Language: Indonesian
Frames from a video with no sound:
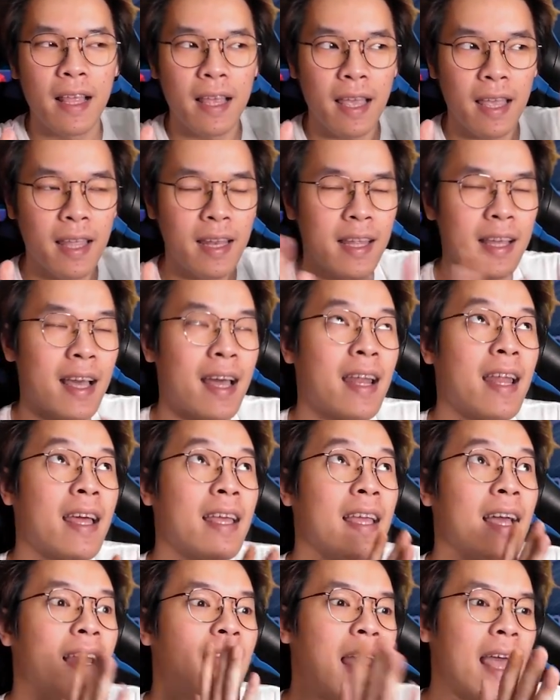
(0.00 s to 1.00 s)
Ini karena
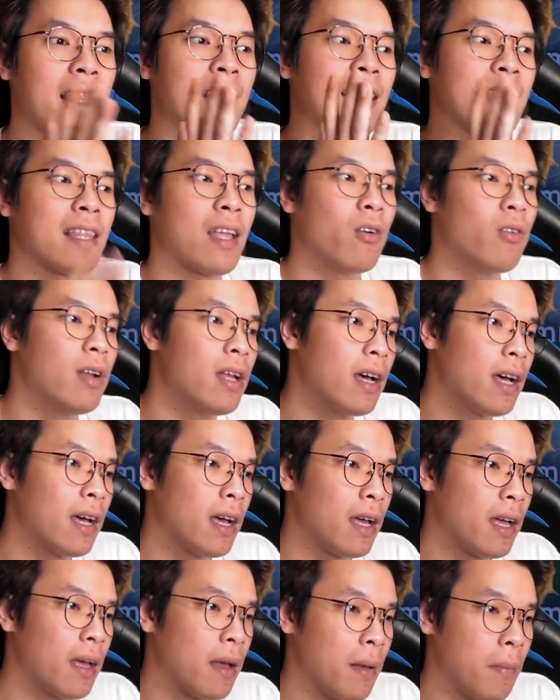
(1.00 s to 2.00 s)
yang light kita udah